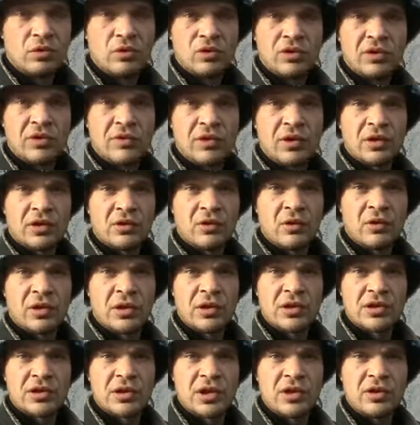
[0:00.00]
Тут
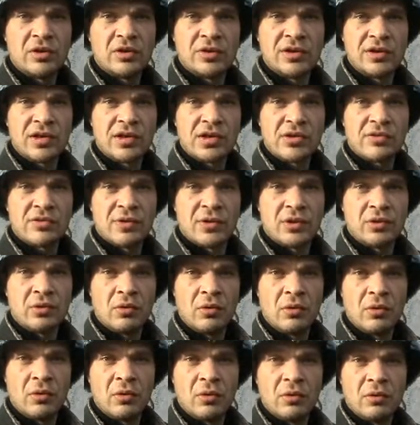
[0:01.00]
дверной раздается
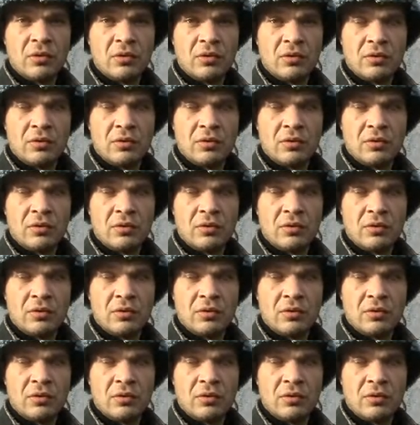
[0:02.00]
звонок.